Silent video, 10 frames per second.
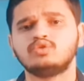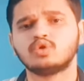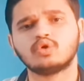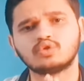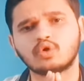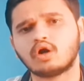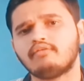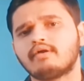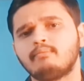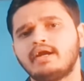जो जो
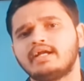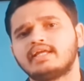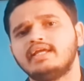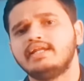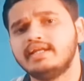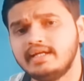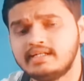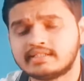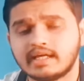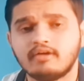गवर्नमेंट की
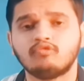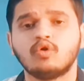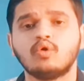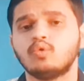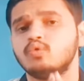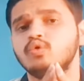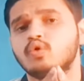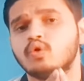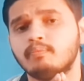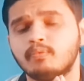नीड्स हैं वो
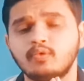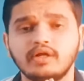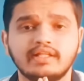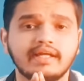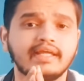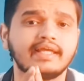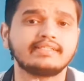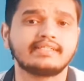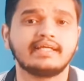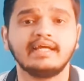उनको पूरी तरीके
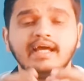से